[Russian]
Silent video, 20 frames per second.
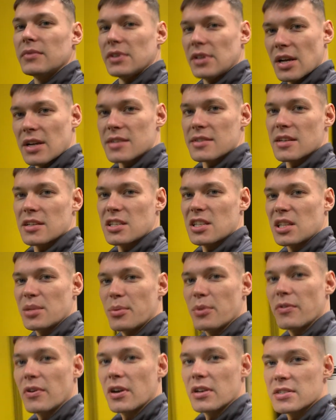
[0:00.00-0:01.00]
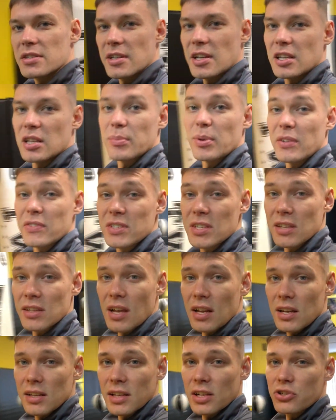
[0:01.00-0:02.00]
Я, кстати, набиваю снаряды
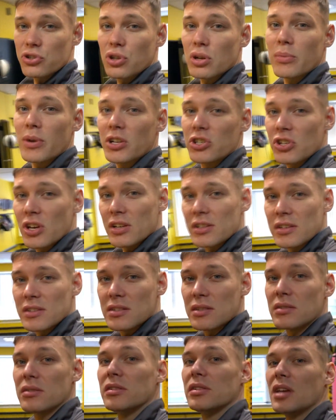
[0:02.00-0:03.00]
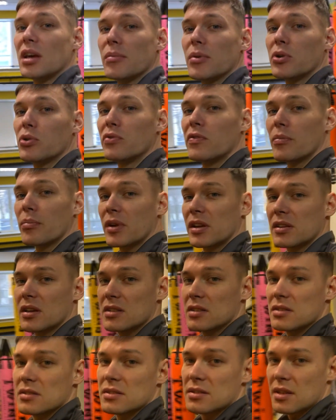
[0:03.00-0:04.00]
профессионально, так что обращайтесь, я могу вам
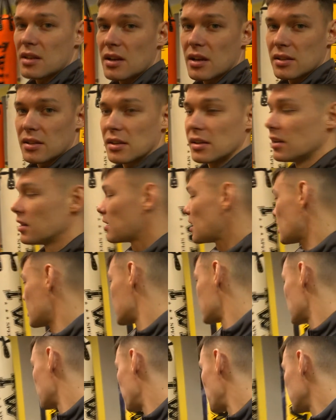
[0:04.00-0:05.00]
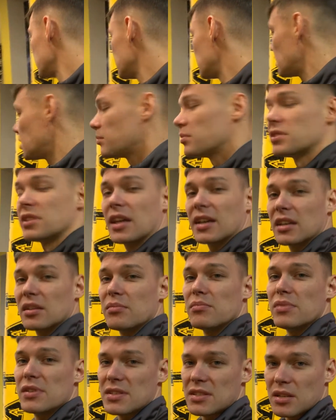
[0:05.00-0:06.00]
продать снаряд как с наполнителем, так и
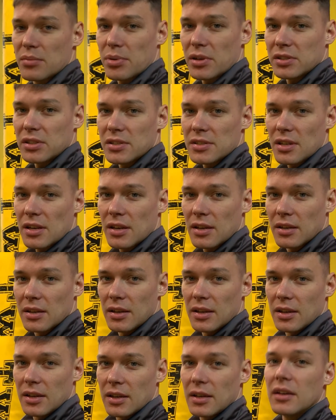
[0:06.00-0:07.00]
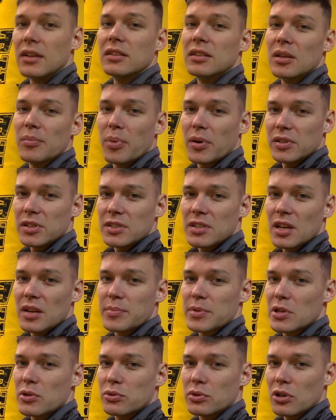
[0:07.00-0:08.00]
без наполнителя. Наполнитель
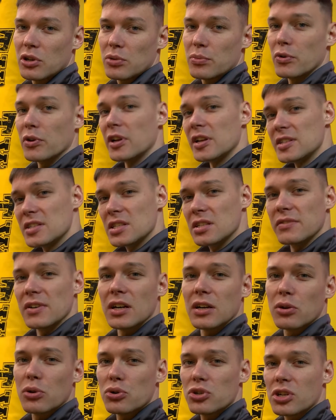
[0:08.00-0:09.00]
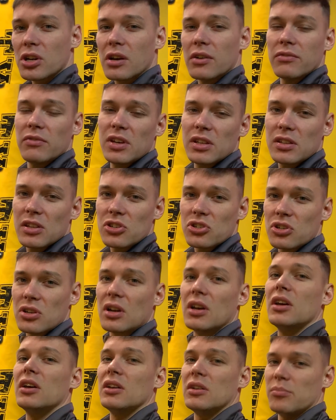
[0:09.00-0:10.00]
абсолютно любой. Резиновая крошка, ветошь,
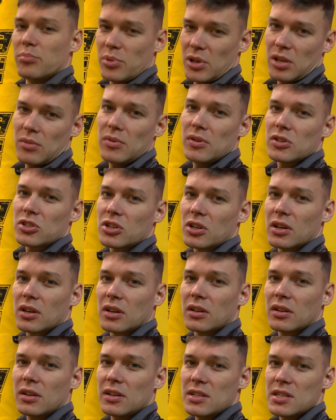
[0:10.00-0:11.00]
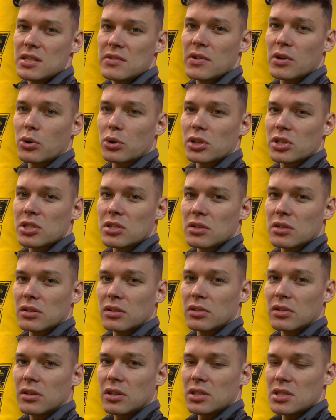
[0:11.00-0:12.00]
перемешка, резиновая, крутыш,
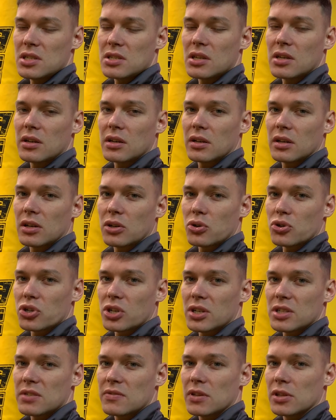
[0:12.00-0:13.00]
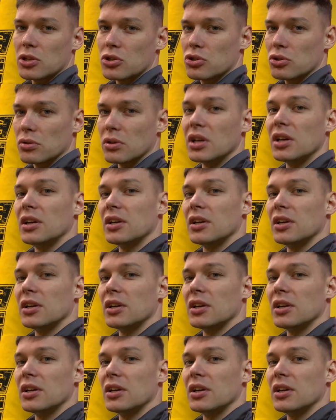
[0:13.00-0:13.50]
э, резиновая крошка с ветошью.